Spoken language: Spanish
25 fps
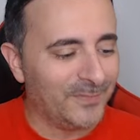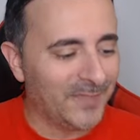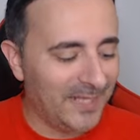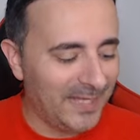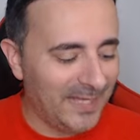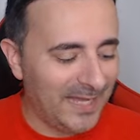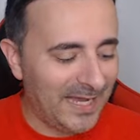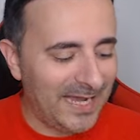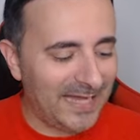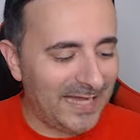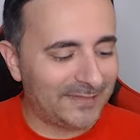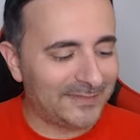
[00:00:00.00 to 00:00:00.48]

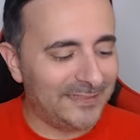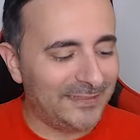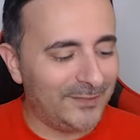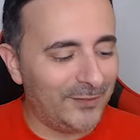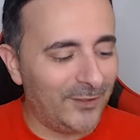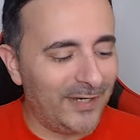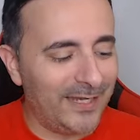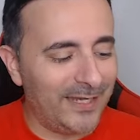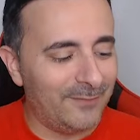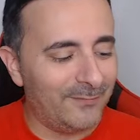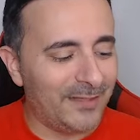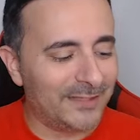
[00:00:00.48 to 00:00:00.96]
Así no,
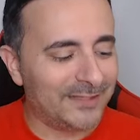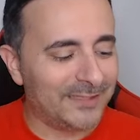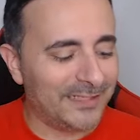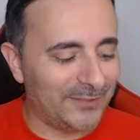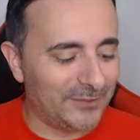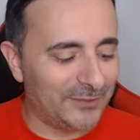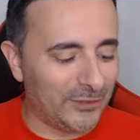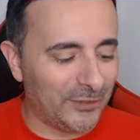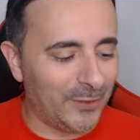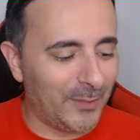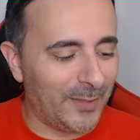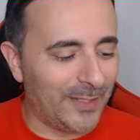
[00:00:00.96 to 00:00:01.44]
el
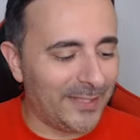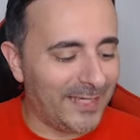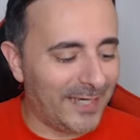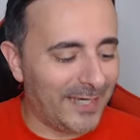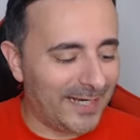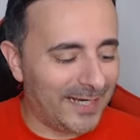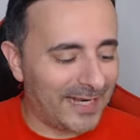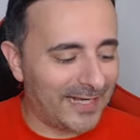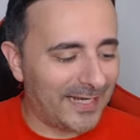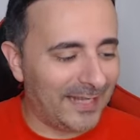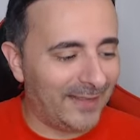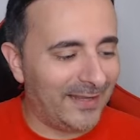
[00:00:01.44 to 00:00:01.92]
patricio no va a llegar
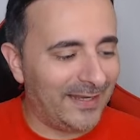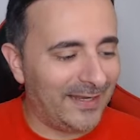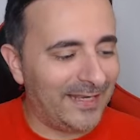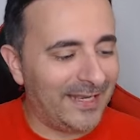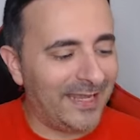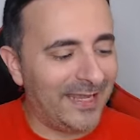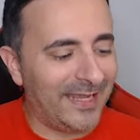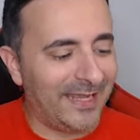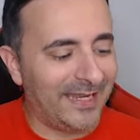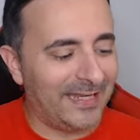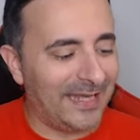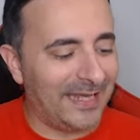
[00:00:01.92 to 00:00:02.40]
a nada
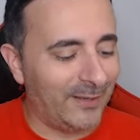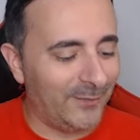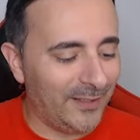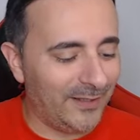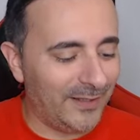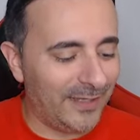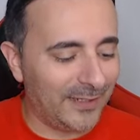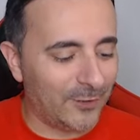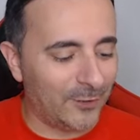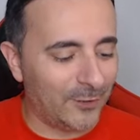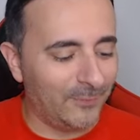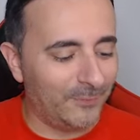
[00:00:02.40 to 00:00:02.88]
en la
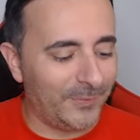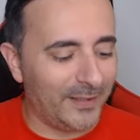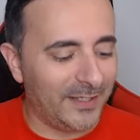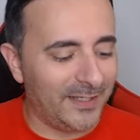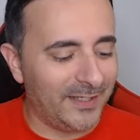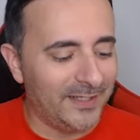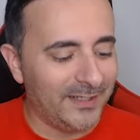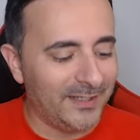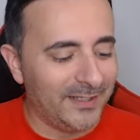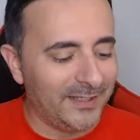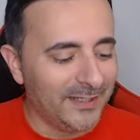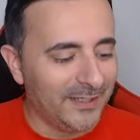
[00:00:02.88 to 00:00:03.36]
vida, compa.
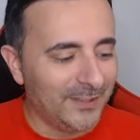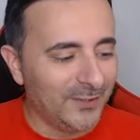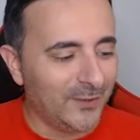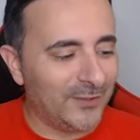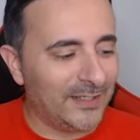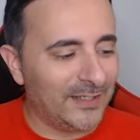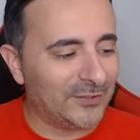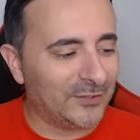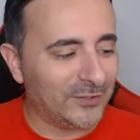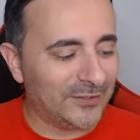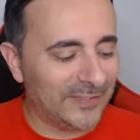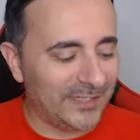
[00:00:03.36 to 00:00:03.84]
Con
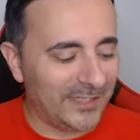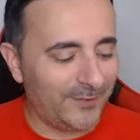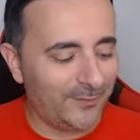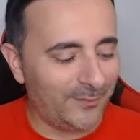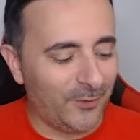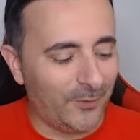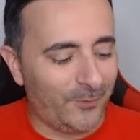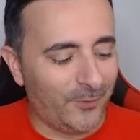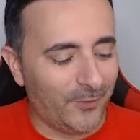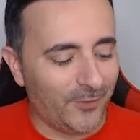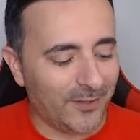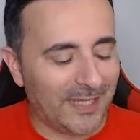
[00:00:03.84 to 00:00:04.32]
eso
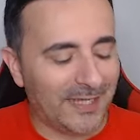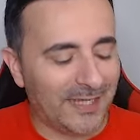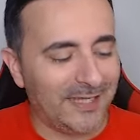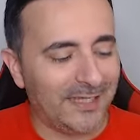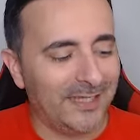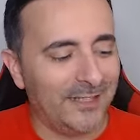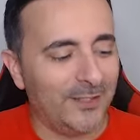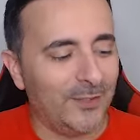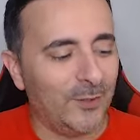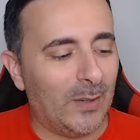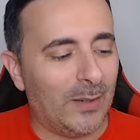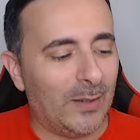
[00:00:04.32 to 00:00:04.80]
tenemos, porque aquí
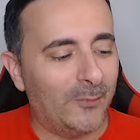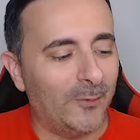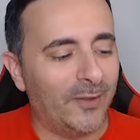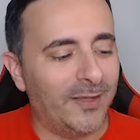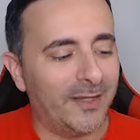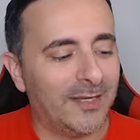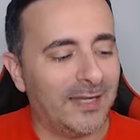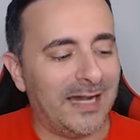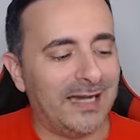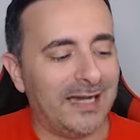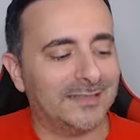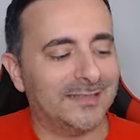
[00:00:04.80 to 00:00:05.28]
no va a
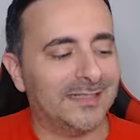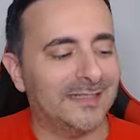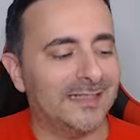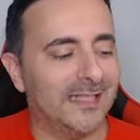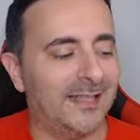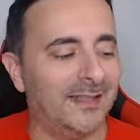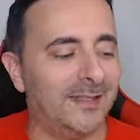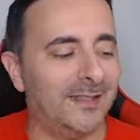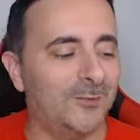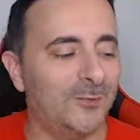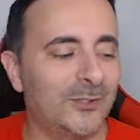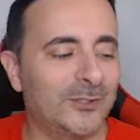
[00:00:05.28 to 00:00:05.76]
poder hacer
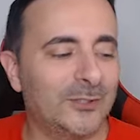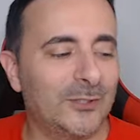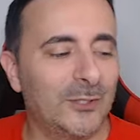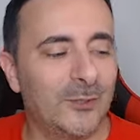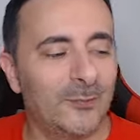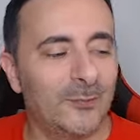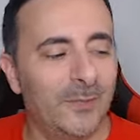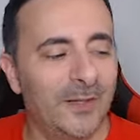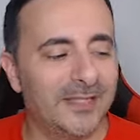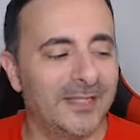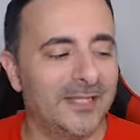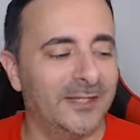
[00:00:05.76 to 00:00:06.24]
nada nuestro
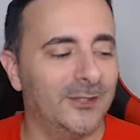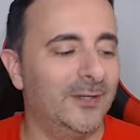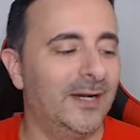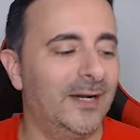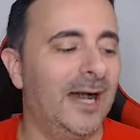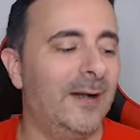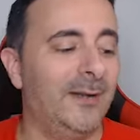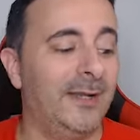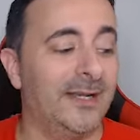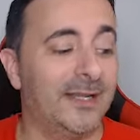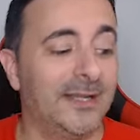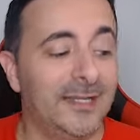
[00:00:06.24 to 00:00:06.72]
compañero. A
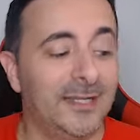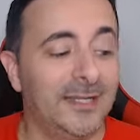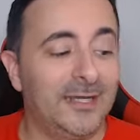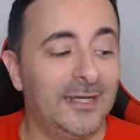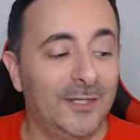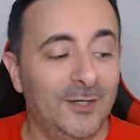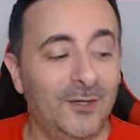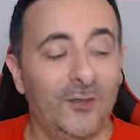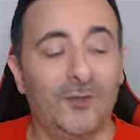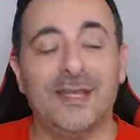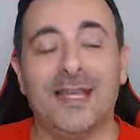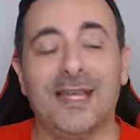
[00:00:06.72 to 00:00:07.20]
ver,
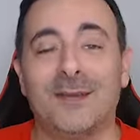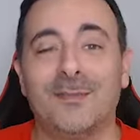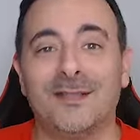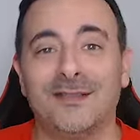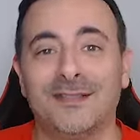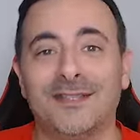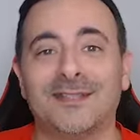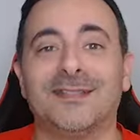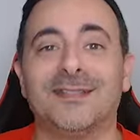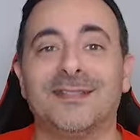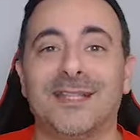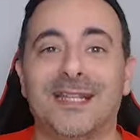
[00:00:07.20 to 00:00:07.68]

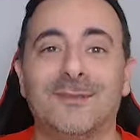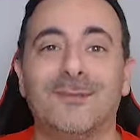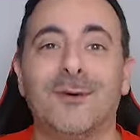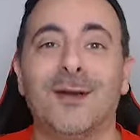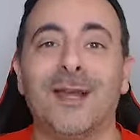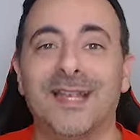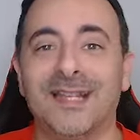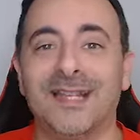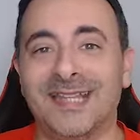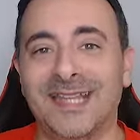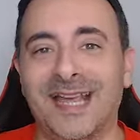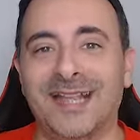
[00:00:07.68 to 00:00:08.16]
lógicamente, si tenemos
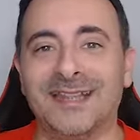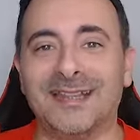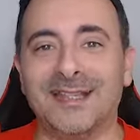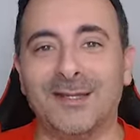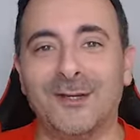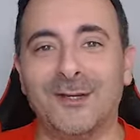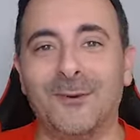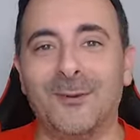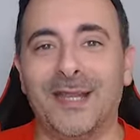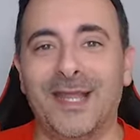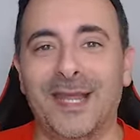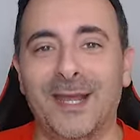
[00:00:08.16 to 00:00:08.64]
el gigante
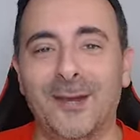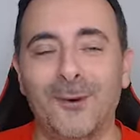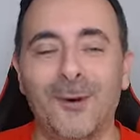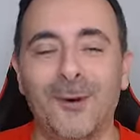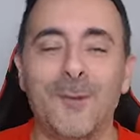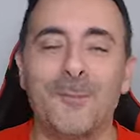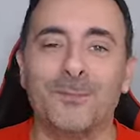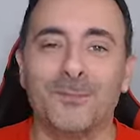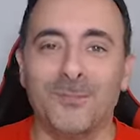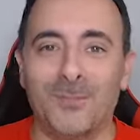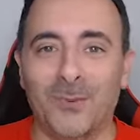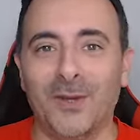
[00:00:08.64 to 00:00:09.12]
nobleo,
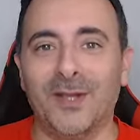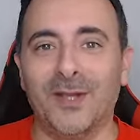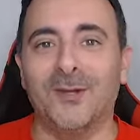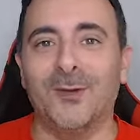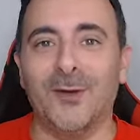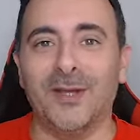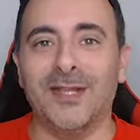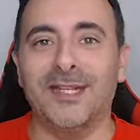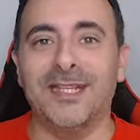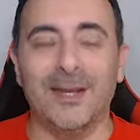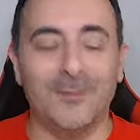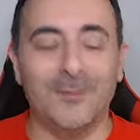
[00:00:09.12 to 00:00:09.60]
pues nos
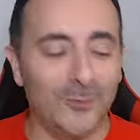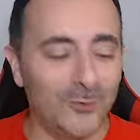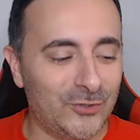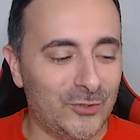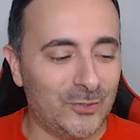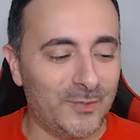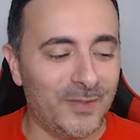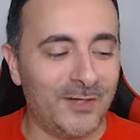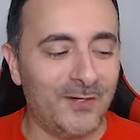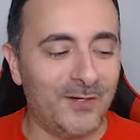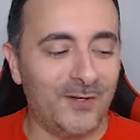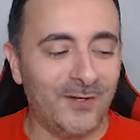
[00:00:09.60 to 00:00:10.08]
iría mucho
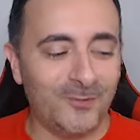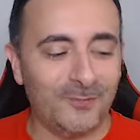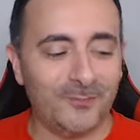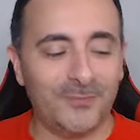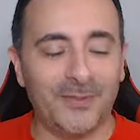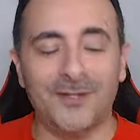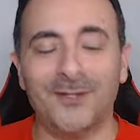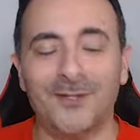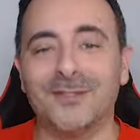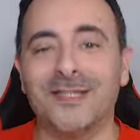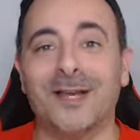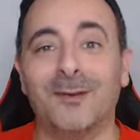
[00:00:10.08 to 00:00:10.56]
mejor.
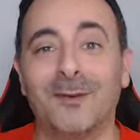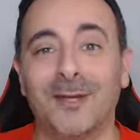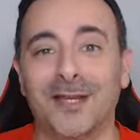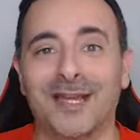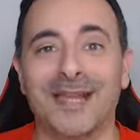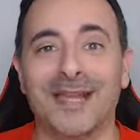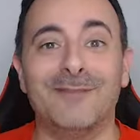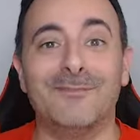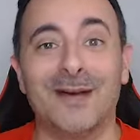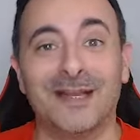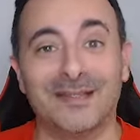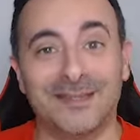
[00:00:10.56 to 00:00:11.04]
Pero ya ven,
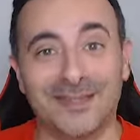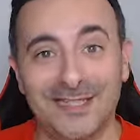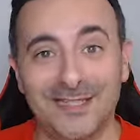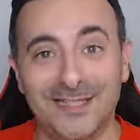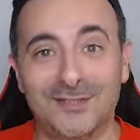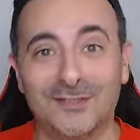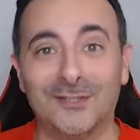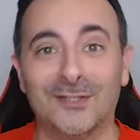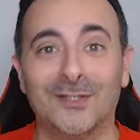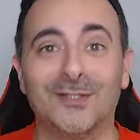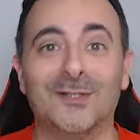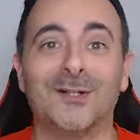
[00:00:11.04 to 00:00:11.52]
el
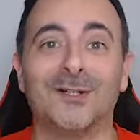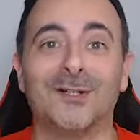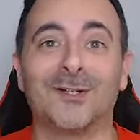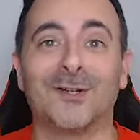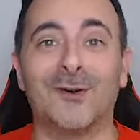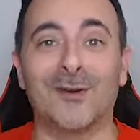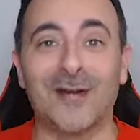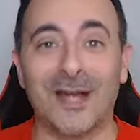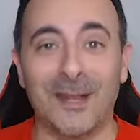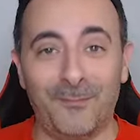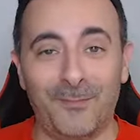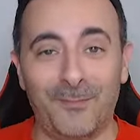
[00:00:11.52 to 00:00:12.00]
Patricio
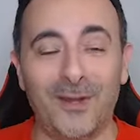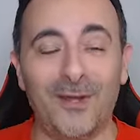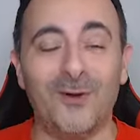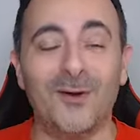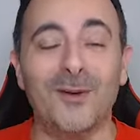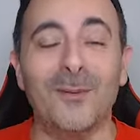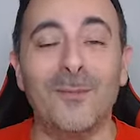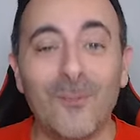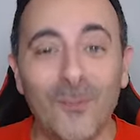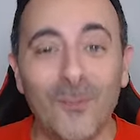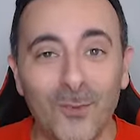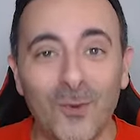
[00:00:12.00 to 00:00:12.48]
con espejo
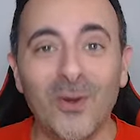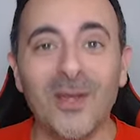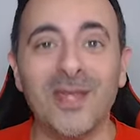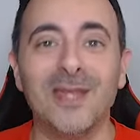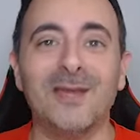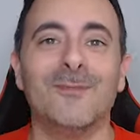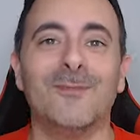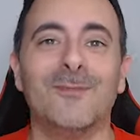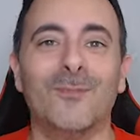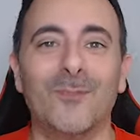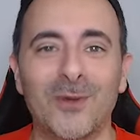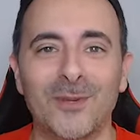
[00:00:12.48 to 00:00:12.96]
es muy,
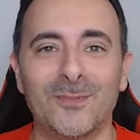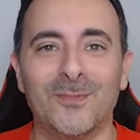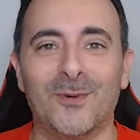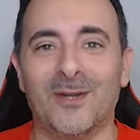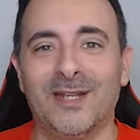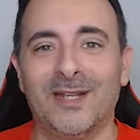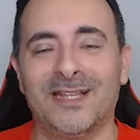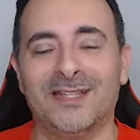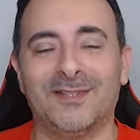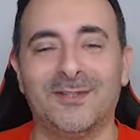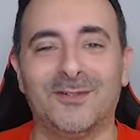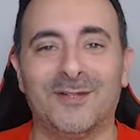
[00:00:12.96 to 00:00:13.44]
muy
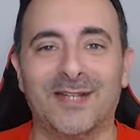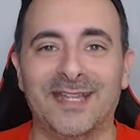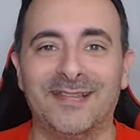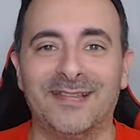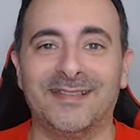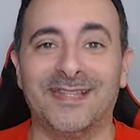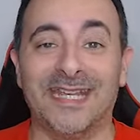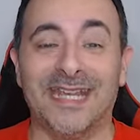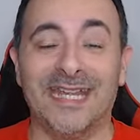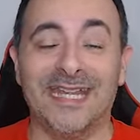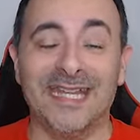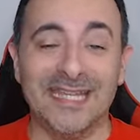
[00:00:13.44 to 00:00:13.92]
molesto.
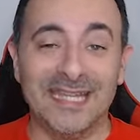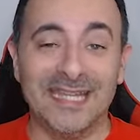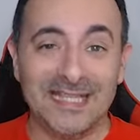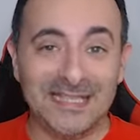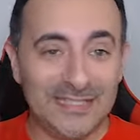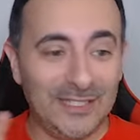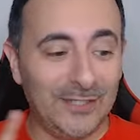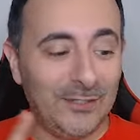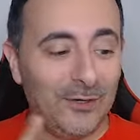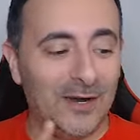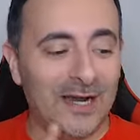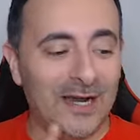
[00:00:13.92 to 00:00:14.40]
Gente,
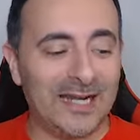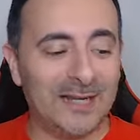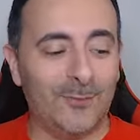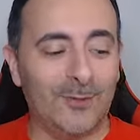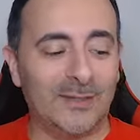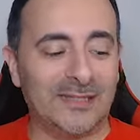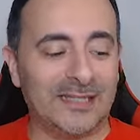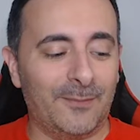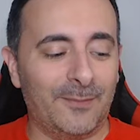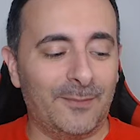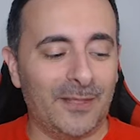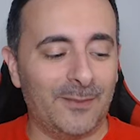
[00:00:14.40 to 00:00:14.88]
chicos, ganamos
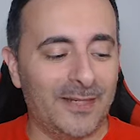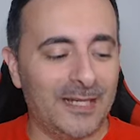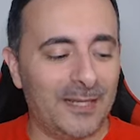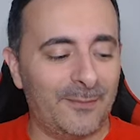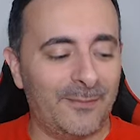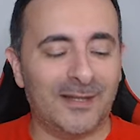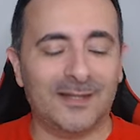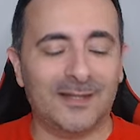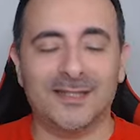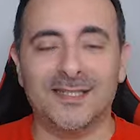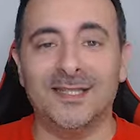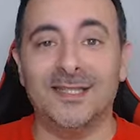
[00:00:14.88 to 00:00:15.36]
esta primera
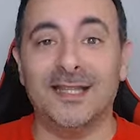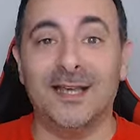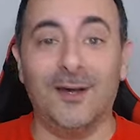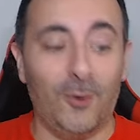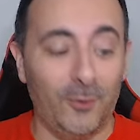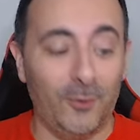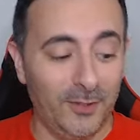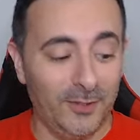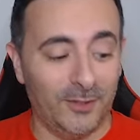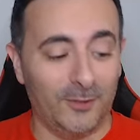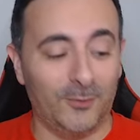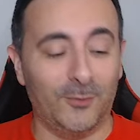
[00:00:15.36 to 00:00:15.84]
partida.
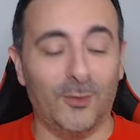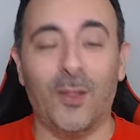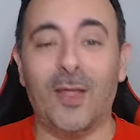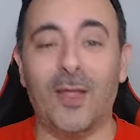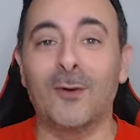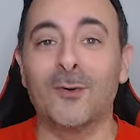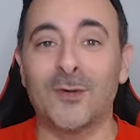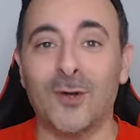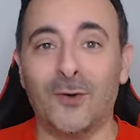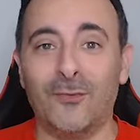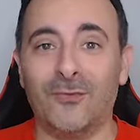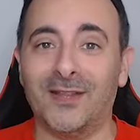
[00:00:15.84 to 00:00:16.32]
Uy, nos da
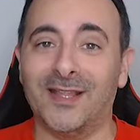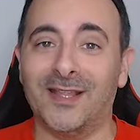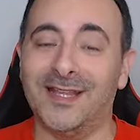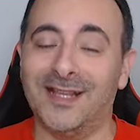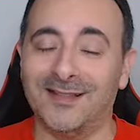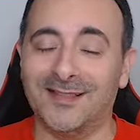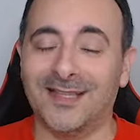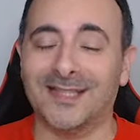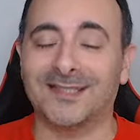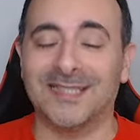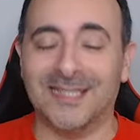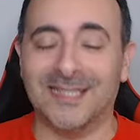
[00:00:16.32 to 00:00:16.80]
un cofre
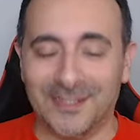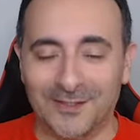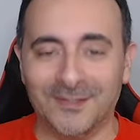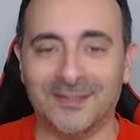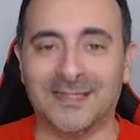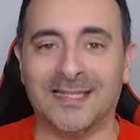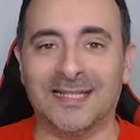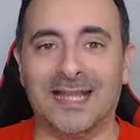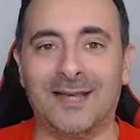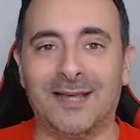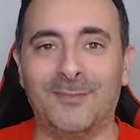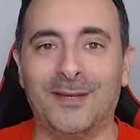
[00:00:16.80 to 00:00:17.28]
gigante, así que no
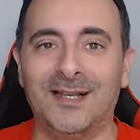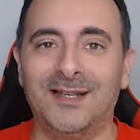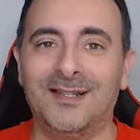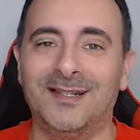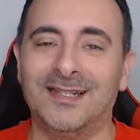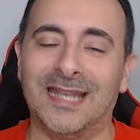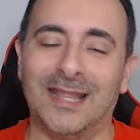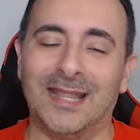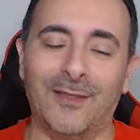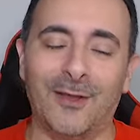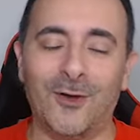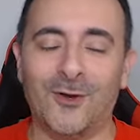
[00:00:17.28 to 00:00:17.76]
está nada mal.
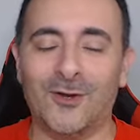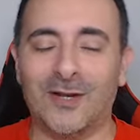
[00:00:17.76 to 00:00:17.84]
Les dejo con